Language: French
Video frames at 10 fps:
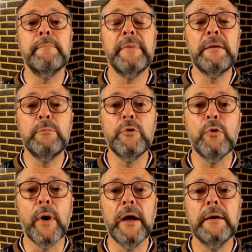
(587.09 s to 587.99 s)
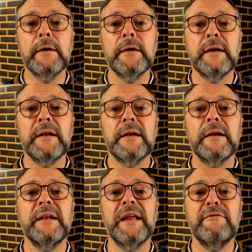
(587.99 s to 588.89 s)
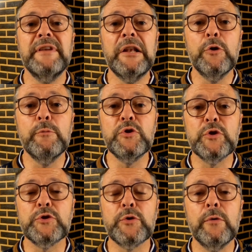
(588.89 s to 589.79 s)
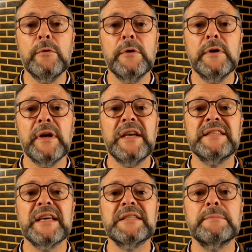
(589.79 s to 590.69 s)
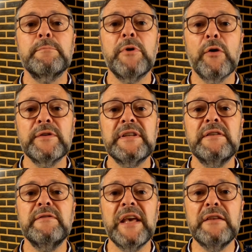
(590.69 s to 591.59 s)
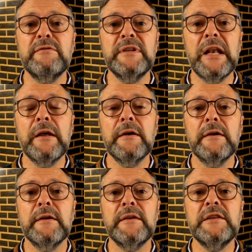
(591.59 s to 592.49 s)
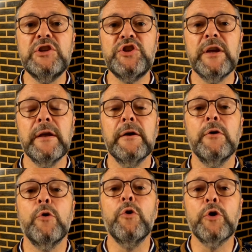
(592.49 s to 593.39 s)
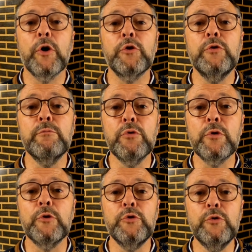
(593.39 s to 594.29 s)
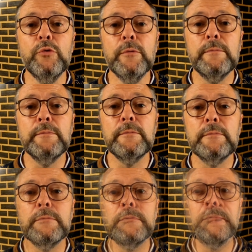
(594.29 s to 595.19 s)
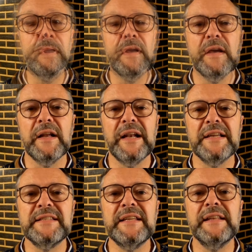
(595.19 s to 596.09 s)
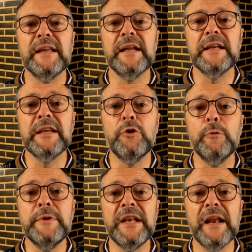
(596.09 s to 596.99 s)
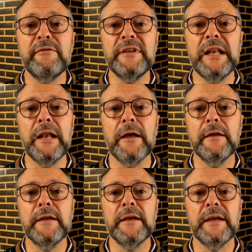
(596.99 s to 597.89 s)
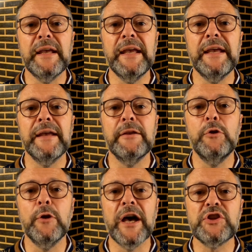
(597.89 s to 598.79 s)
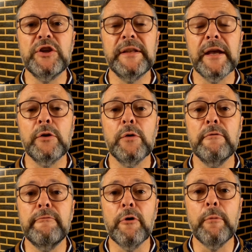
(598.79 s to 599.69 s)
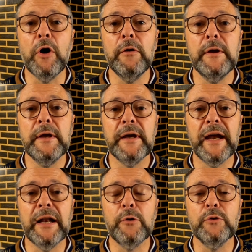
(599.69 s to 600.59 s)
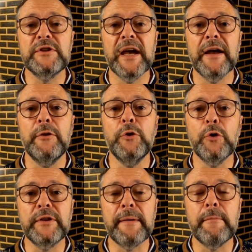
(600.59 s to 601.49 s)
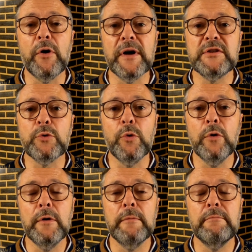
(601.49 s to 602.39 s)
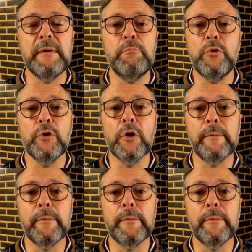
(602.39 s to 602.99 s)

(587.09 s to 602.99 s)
À peine plus loin, la ville de Besançon et sa splendide vieille ville nichée au cœur d'une boucle du Doubs. La citadelle qui domine la ville est de l'architecte Vauban elle contient notamment un zoo, mais plus